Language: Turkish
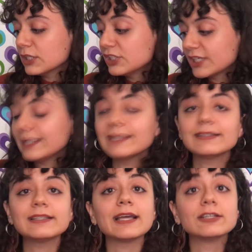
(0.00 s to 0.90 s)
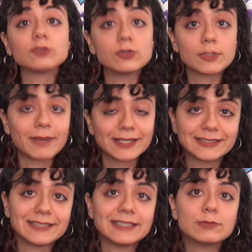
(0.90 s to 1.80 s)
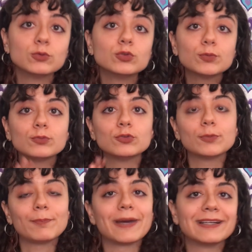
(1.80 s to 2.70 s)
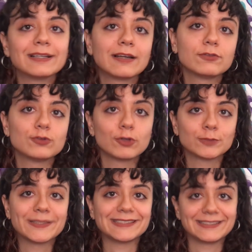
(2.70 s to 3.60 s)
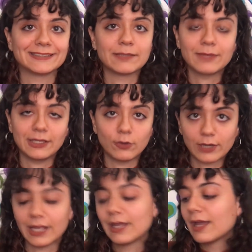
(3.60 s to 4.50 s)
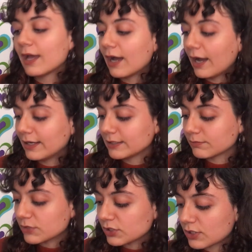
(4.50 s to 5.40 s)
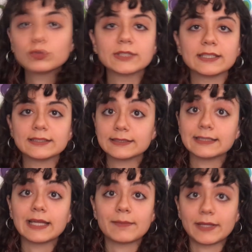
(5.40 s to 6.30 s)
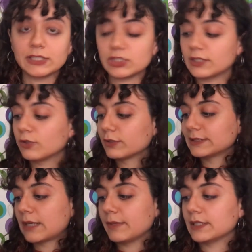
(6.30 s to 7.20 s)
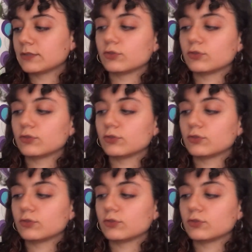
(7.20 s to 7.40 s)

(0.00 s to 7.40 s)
İçeriğinde de az önce bahsettiğim grup grup paragraf çözme sistemine göre ayrılmış. Bu yüzden de size hemen içini göstermek